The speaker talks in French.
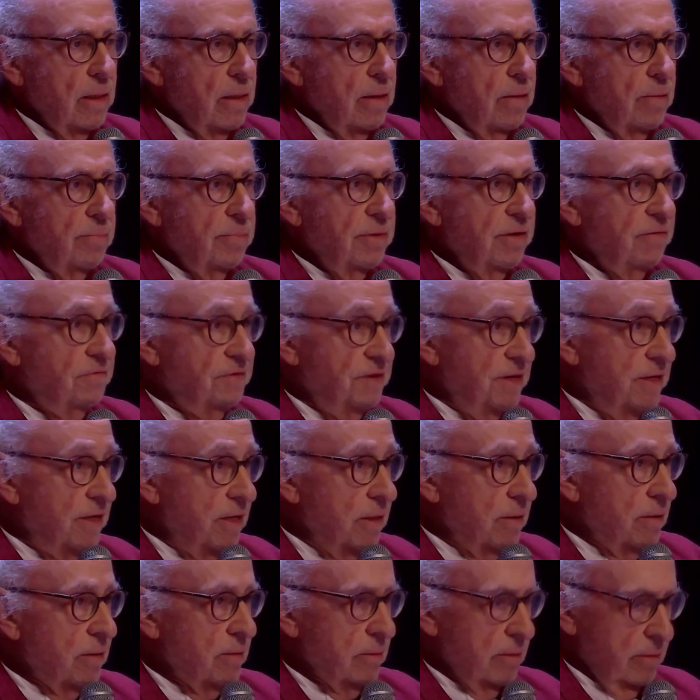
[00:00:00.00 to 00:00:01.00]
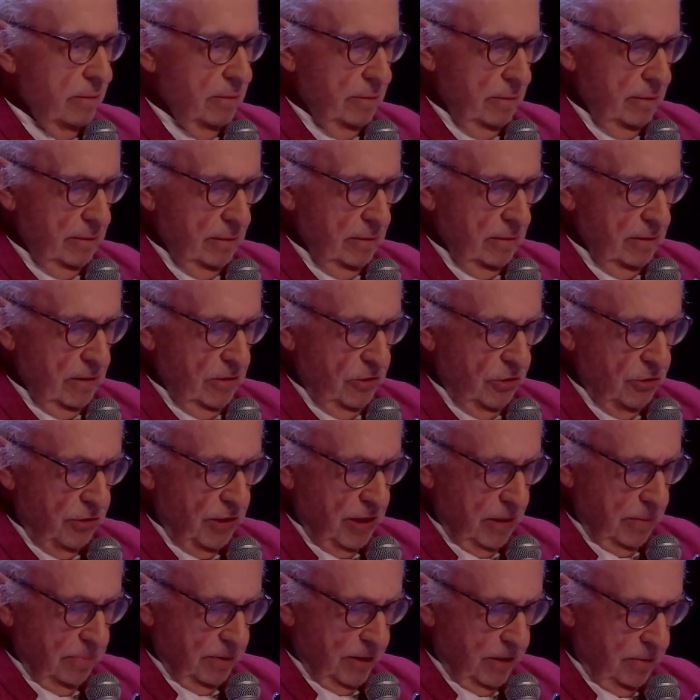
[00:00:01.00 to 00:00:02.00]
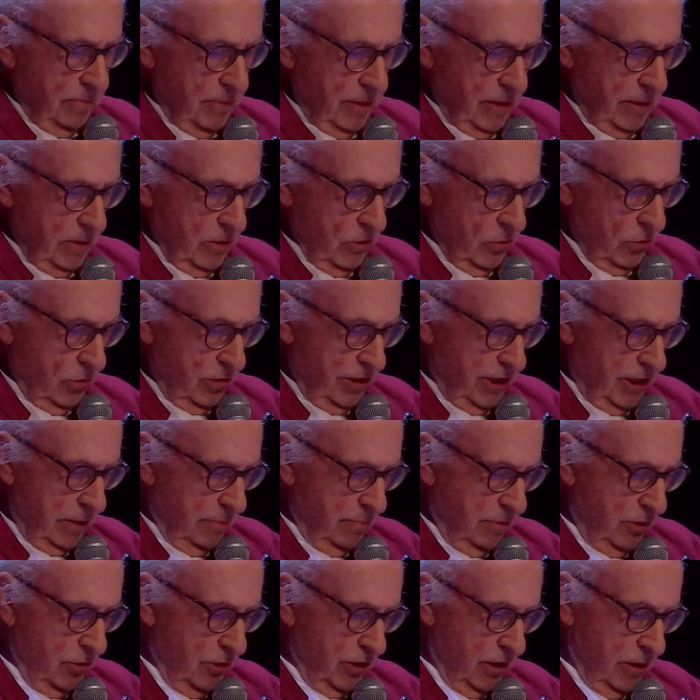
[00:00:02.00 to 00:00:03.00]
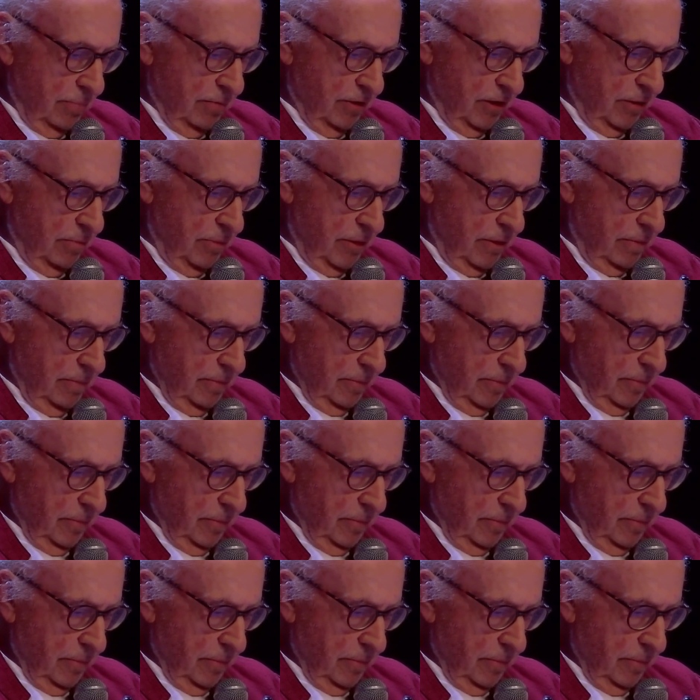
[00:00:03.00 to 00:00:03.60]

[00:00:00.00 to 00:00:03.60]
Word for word: mais vide, non imprimé, relié, mais non imprimé,